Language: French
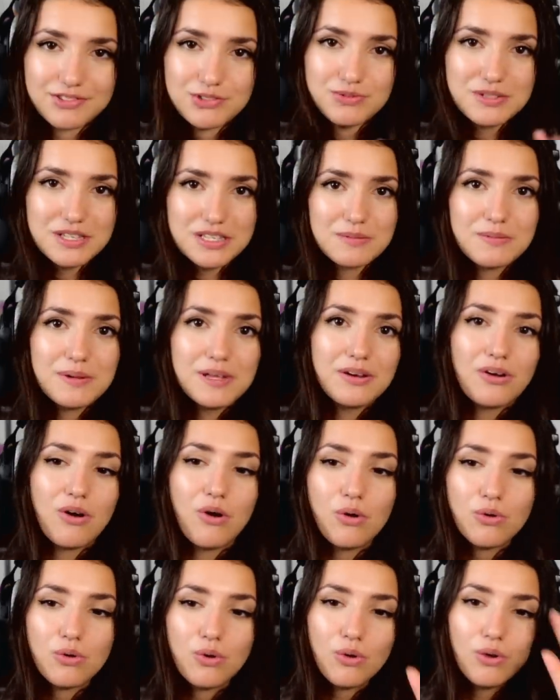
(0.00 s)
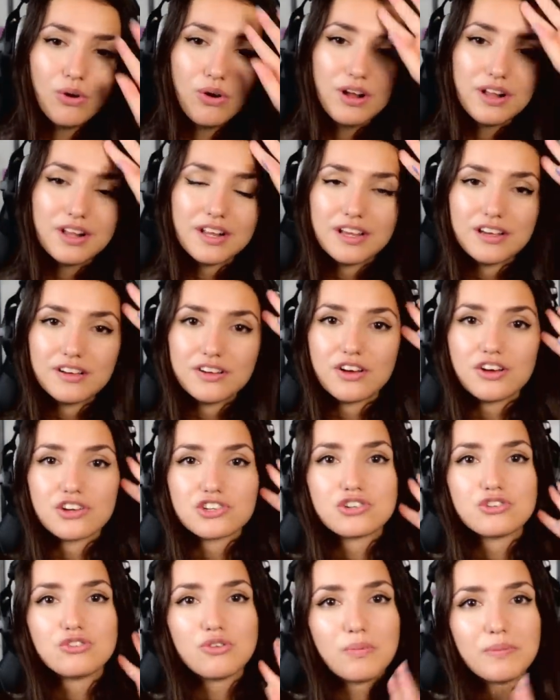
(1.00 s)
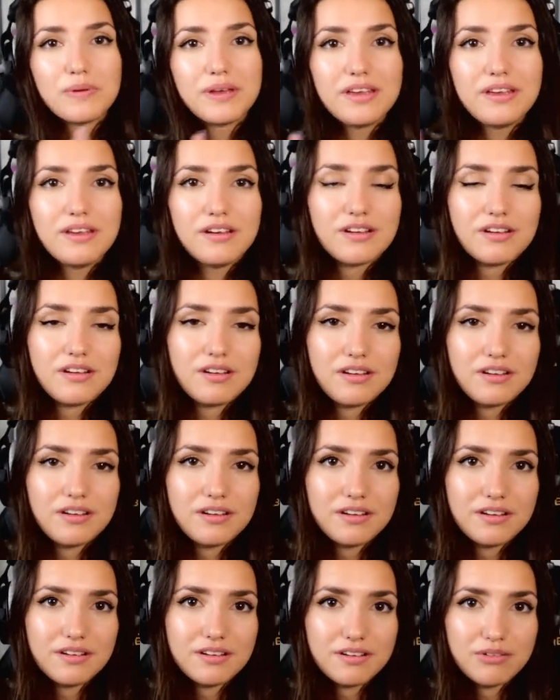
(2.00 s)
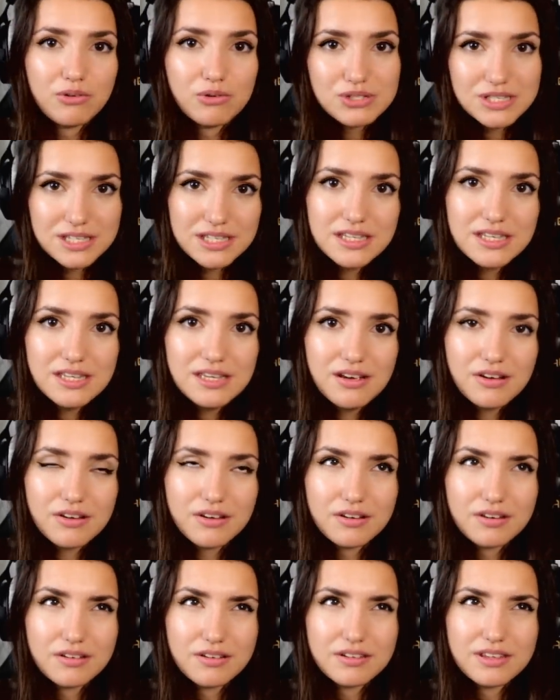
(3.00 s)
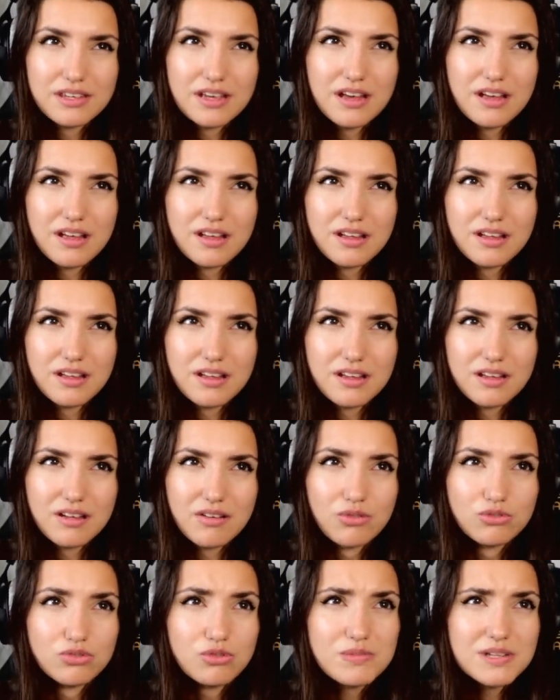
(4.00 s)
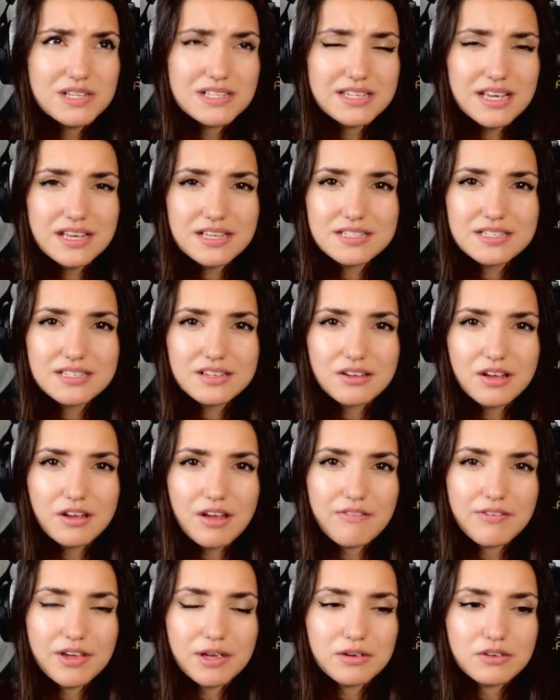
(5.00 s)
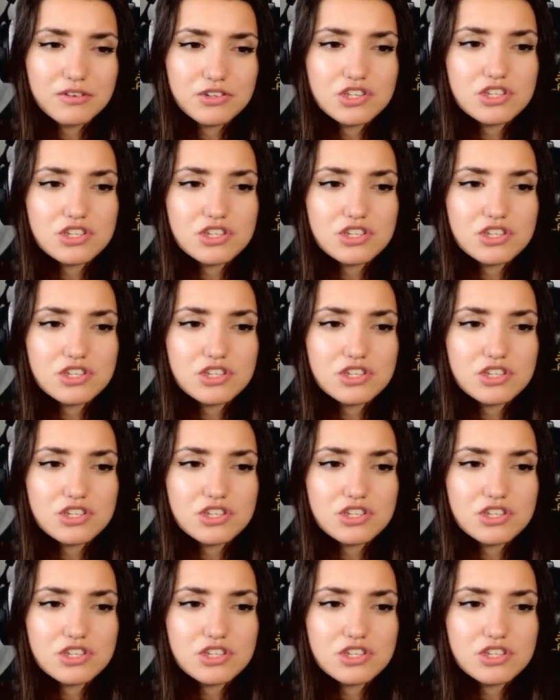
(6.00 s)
Je vous explique. En gros, euh, je suis tombée au ski il y a, en 2016. Avec,